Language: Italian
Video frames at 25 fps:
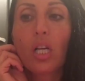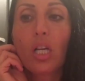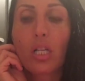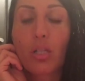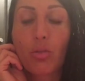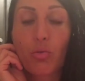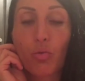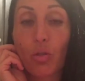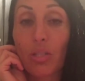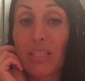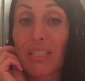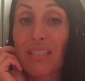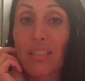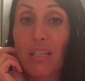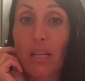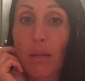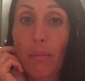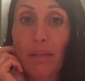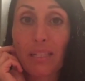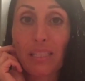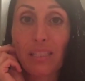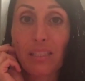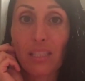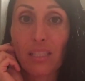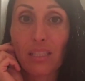il suo essere
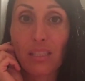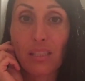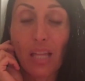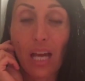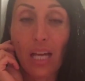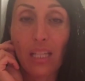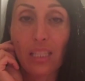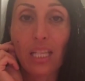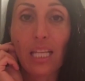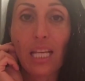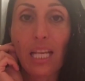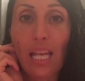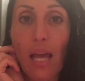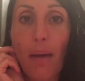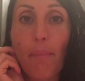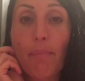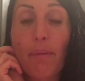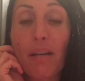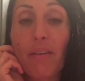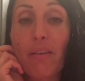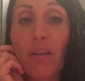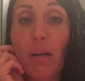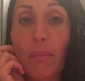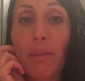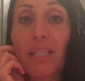maltrattata e che lei
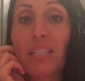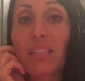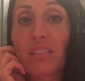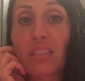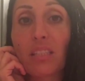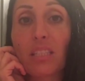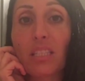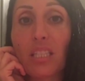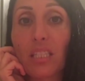abbia veramente